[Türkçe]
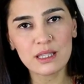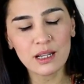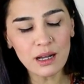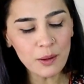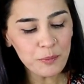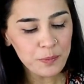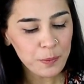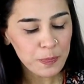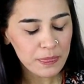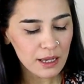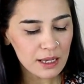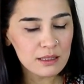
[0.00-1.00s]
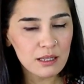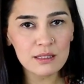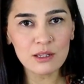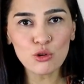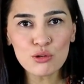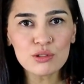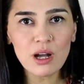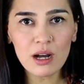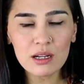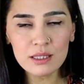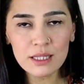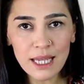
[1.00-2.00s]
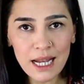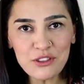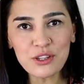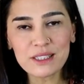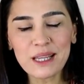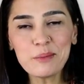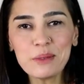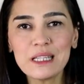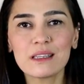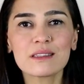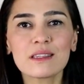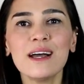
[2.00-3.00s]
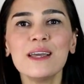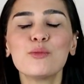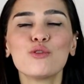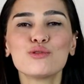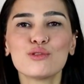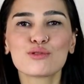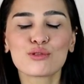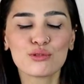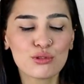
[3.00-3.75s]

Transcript: mesela e, Tezer Özlü hakkında gerçekten bilgi sahibi oluyoruz.